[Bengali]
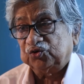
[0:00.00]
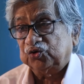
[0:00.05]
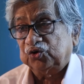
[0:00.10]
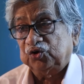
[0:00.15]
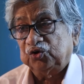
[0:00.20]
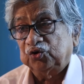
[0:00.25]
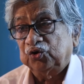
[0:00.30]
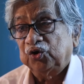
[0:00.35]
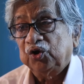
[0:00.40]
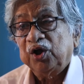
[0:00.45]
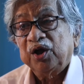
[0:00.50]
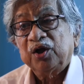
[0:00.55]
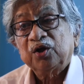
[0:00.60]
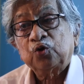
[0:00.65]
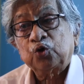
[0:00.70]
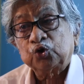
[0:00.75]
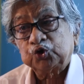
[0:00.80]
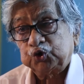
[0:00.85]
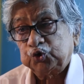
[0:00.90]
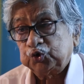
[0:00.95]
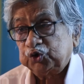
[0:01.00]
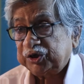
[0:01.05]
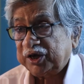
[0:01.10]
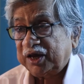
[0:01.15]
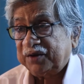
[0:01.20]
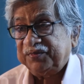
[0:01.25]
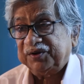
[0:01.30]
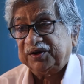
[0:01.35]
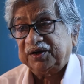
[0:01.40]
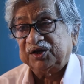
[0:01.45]
তো হলো খসরু
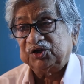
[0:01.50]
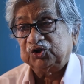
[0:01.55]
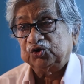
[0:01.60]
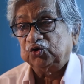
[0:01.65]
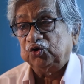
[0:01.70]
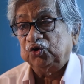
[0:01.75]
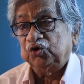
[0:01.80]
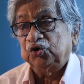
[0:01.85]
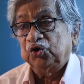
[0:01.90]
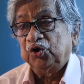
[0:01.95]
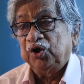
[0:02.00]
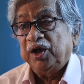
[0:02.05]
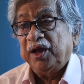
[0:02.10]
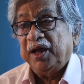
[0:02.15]
সাহেবের কাছে হলো